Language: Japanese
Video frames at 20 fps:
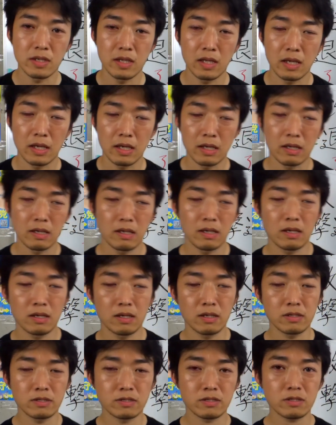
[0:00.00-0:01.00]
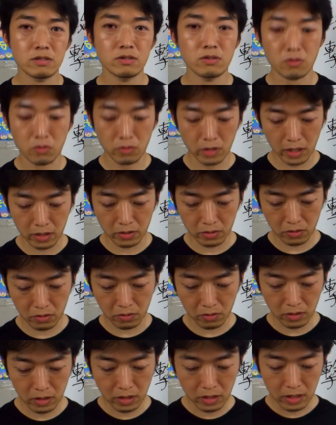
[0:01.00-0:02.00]
えー、作るとなる
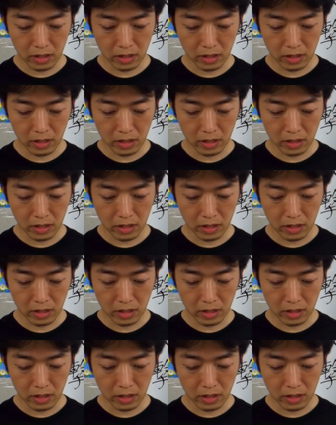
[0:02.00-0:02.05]
と